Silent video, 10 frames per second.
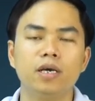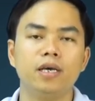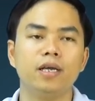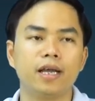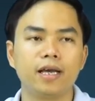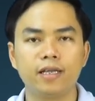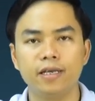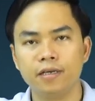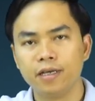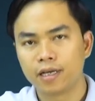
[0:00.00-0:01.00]
hiện nay
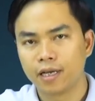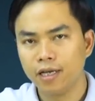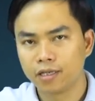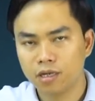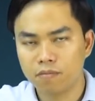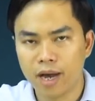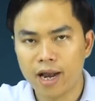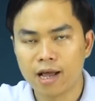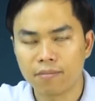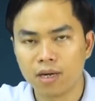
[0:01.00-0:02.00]
thì cái hình thức bán
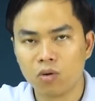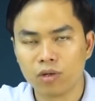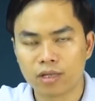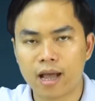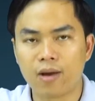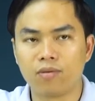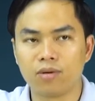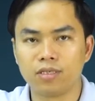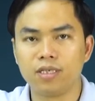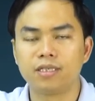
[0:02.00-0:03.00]
hàng bằng hội thảo
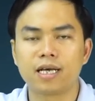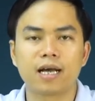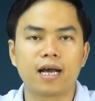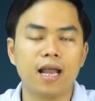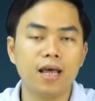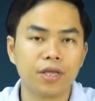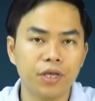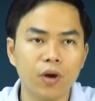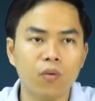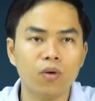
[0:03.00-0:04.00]
diễn ra khá là
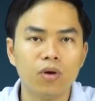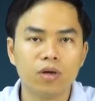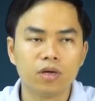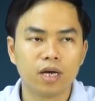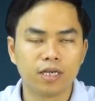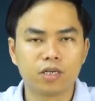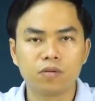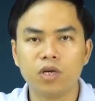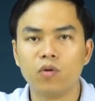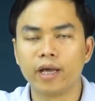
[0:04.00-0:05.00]
nhiều ở
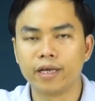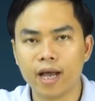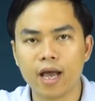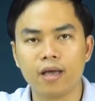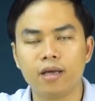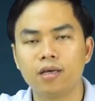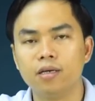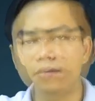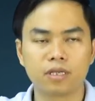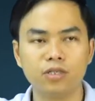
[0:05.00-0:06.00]
trong nhiều ngành nghề
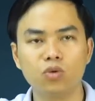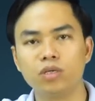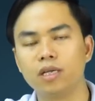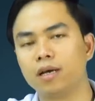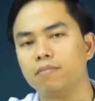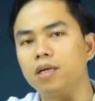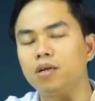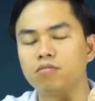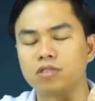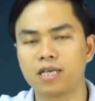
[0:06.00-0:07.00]
thí dụ như là bất
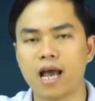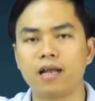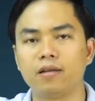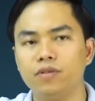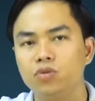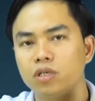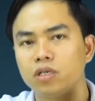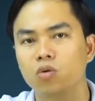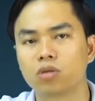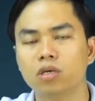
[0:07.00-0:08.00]
động sản ví dụ như
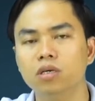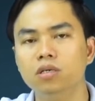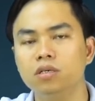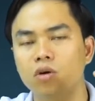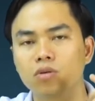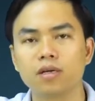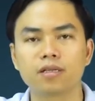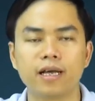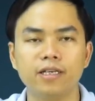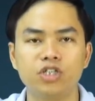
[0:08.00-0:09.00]
đầu tư đầu tư
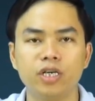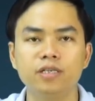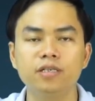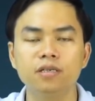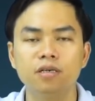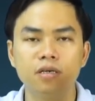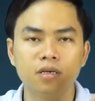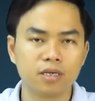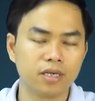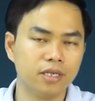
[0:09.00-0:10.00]
tài chính
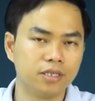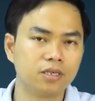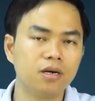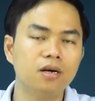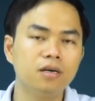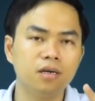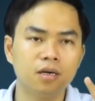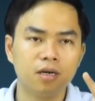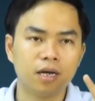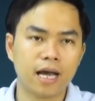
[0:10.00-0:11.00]
nghỉ dưỡng
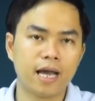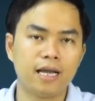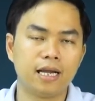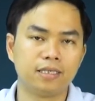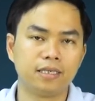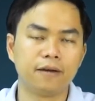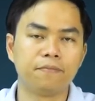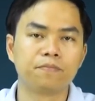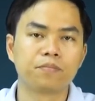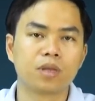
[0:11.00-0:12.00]
hay là gì ạ
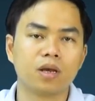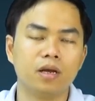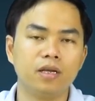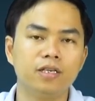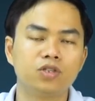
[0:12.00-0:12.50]
à, đi